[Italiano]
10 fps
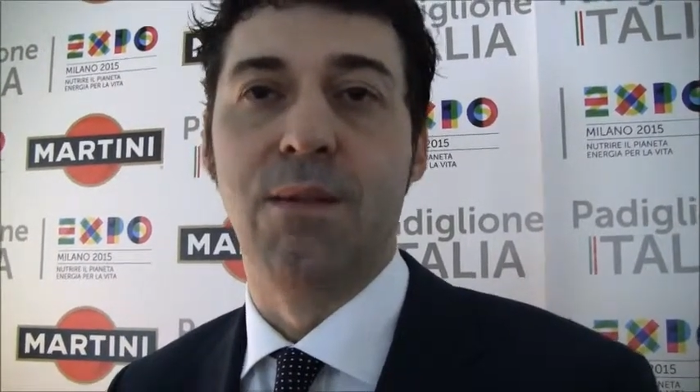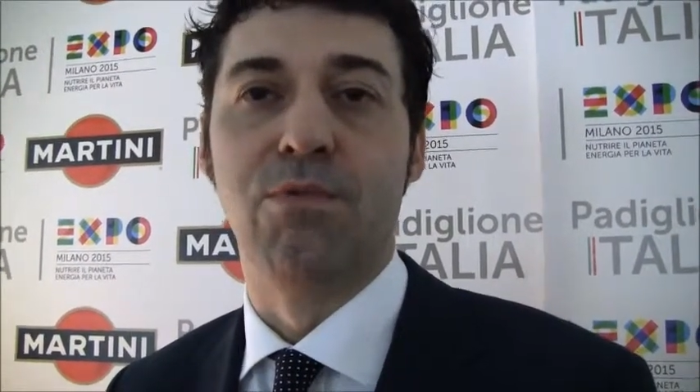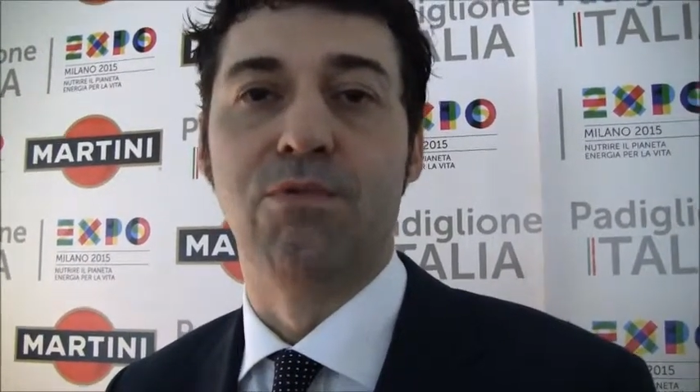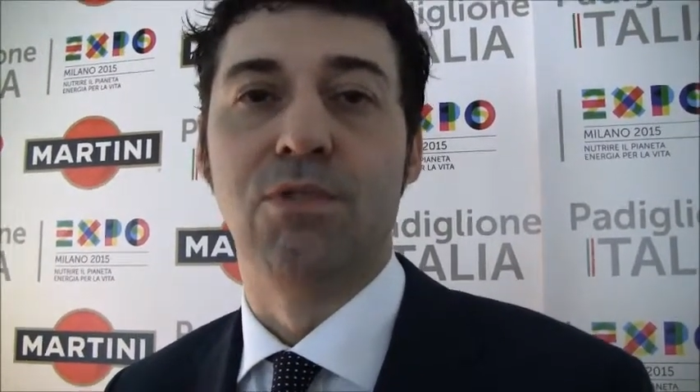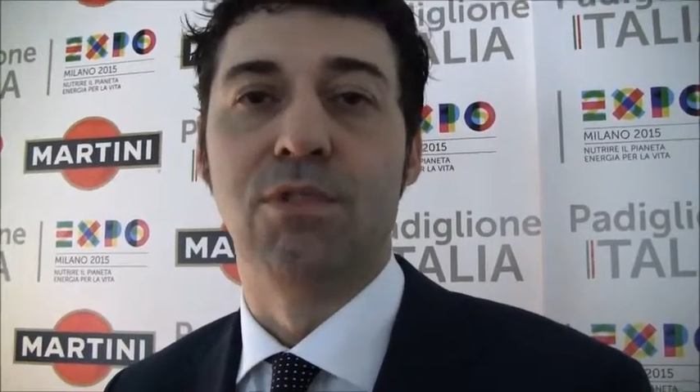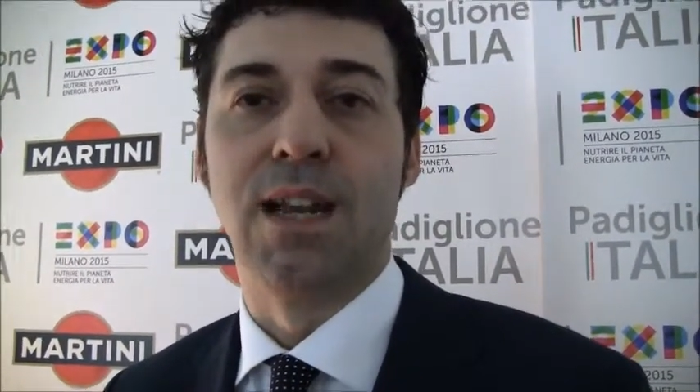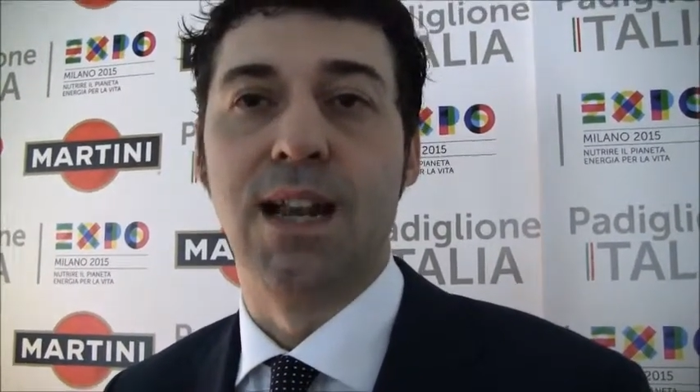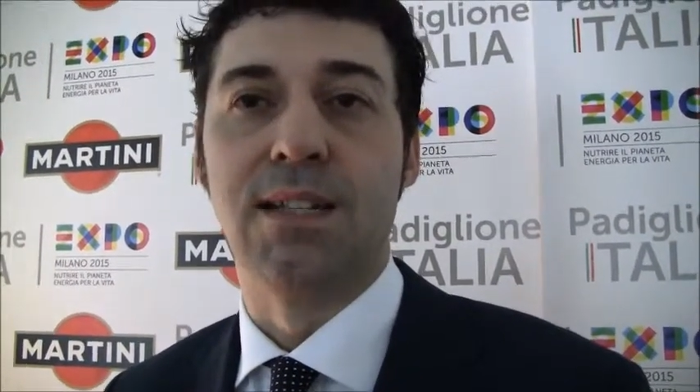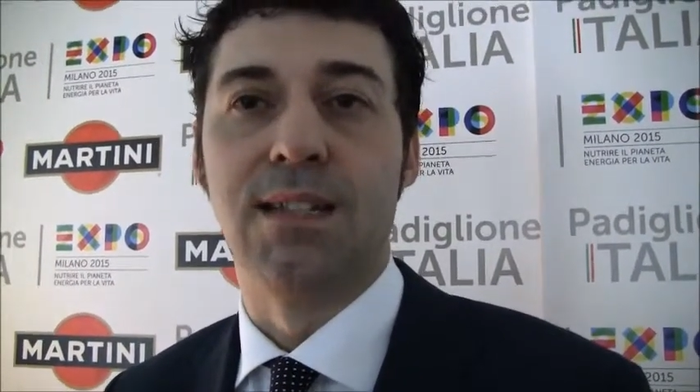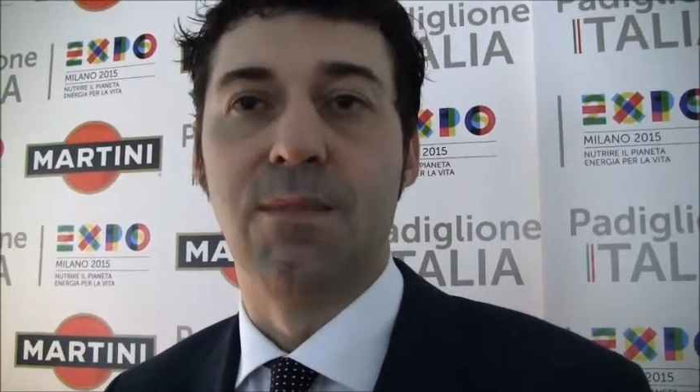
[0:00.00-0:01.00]
appunto
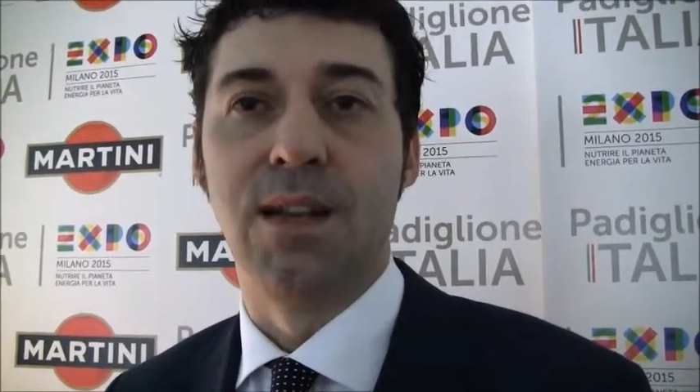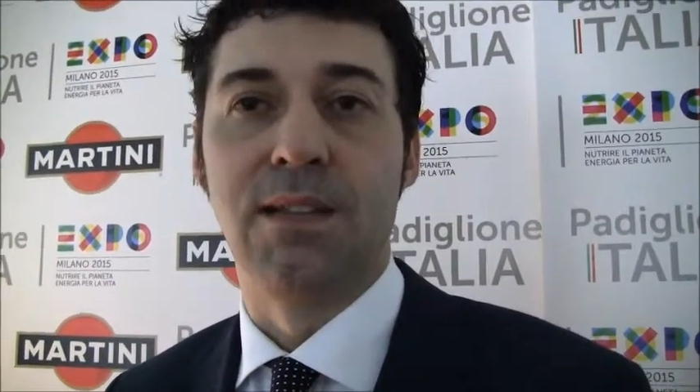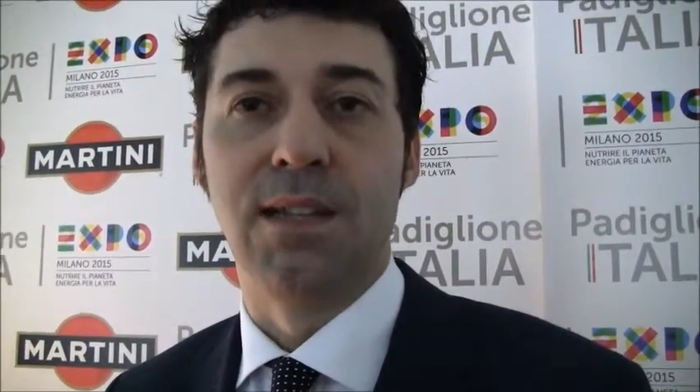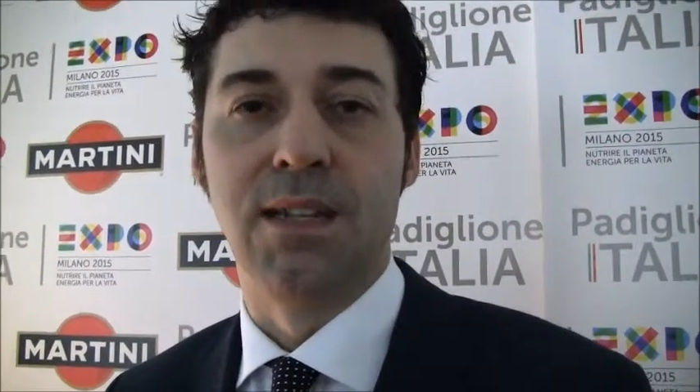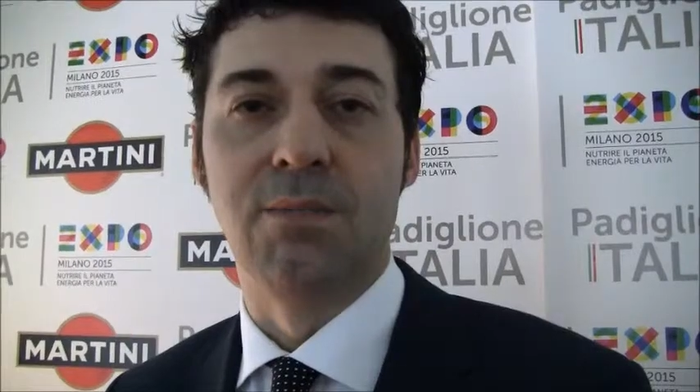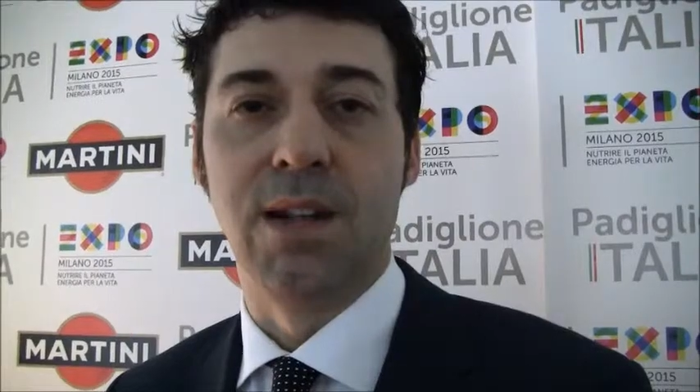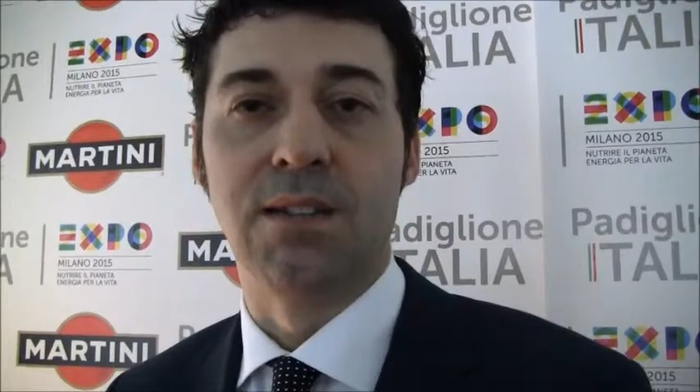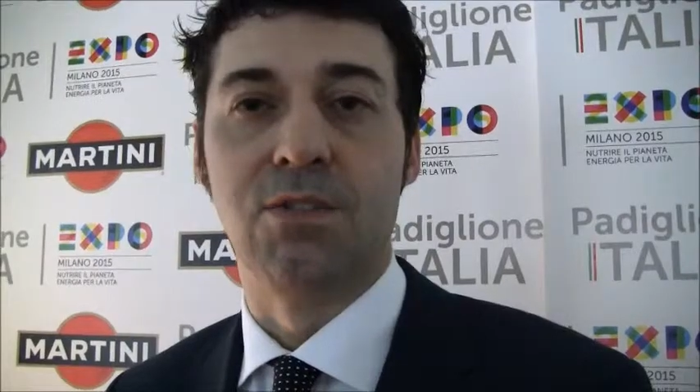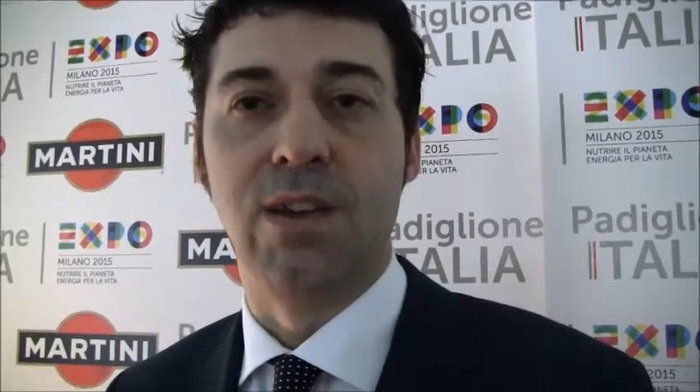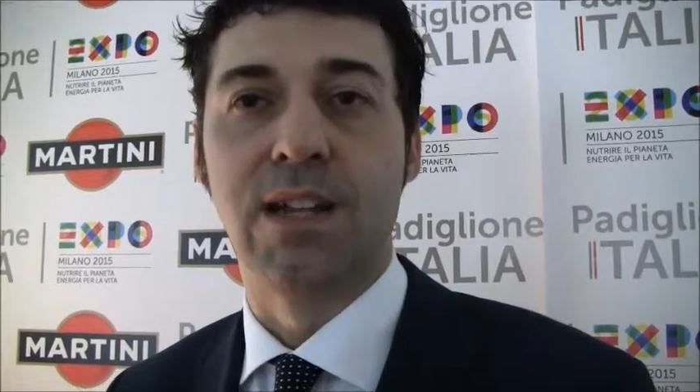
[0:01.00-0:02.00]
Terrazza Martini
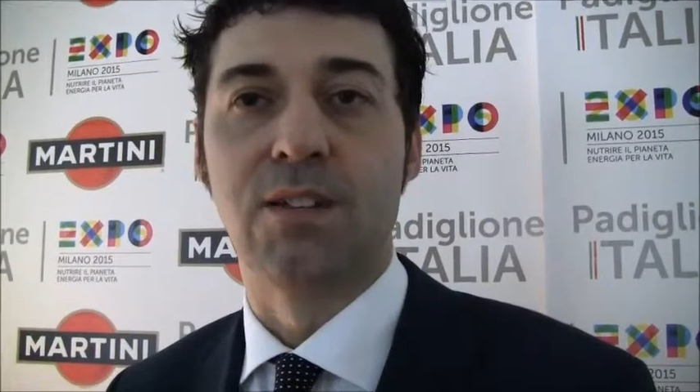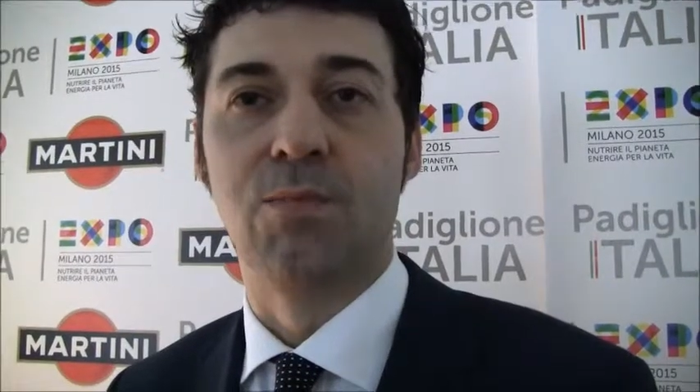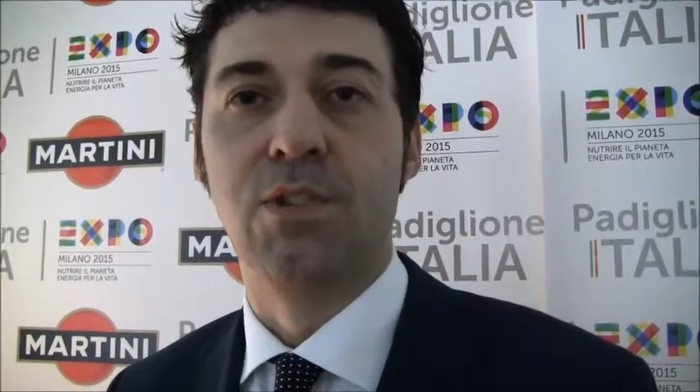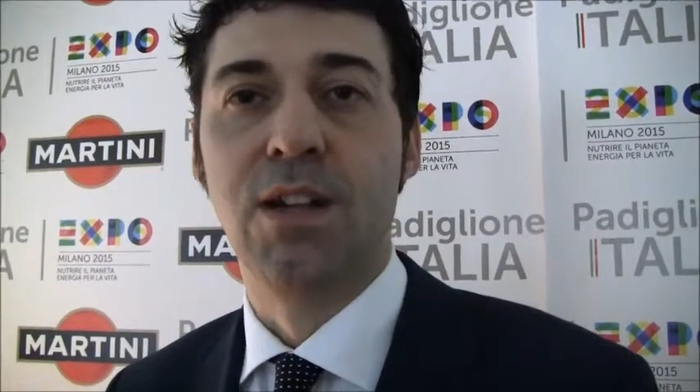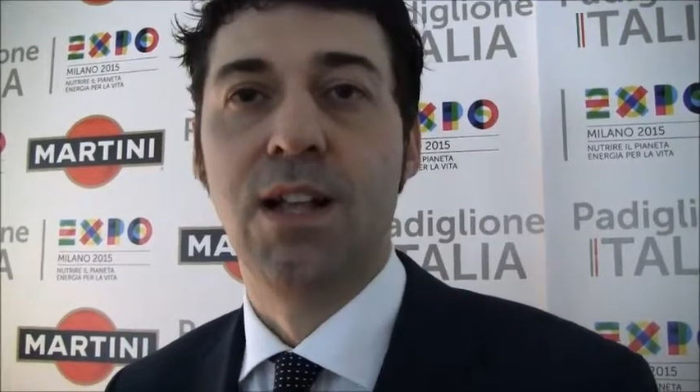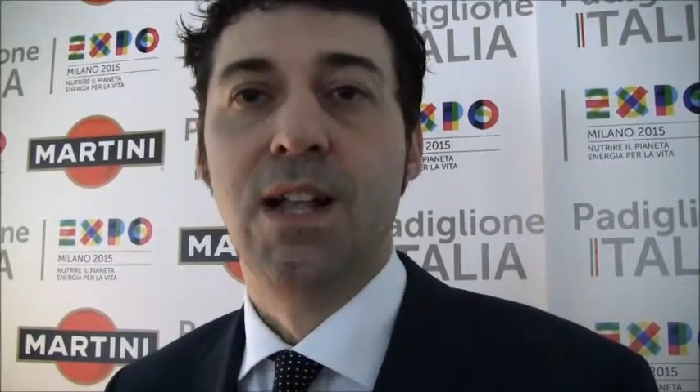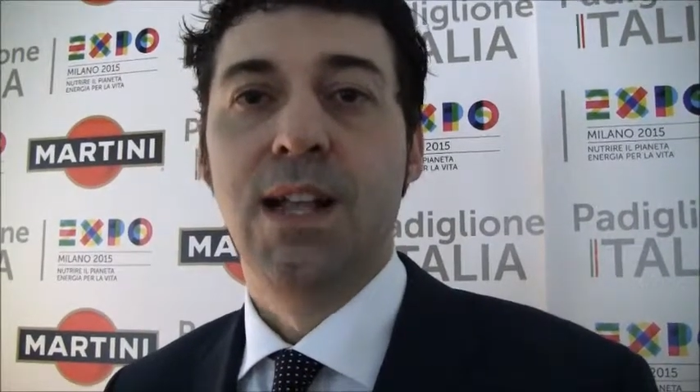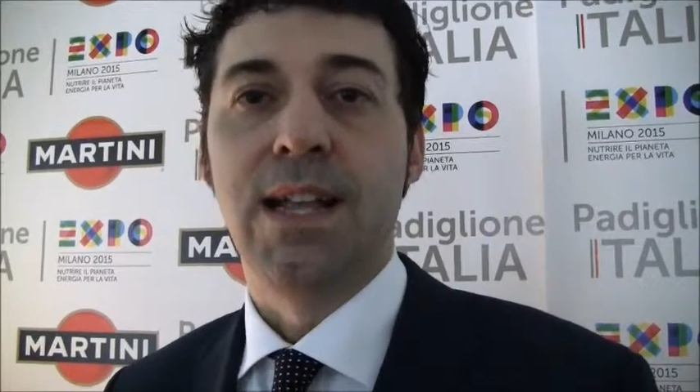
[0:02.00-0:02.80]
presso Expo